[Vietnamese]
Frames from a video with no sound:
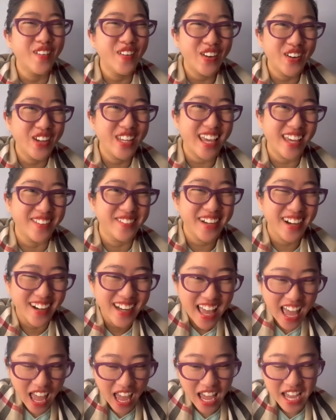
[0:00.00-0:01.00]
vui cái gì biết
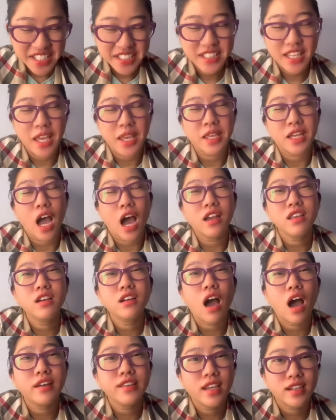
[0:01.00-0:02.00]
thì ở
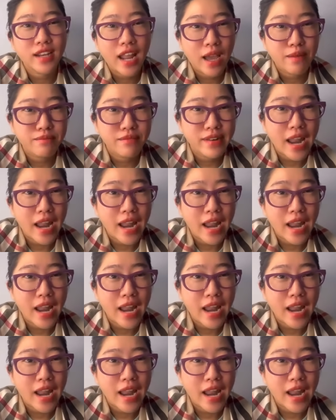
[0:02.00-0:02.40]
ở Việt Nam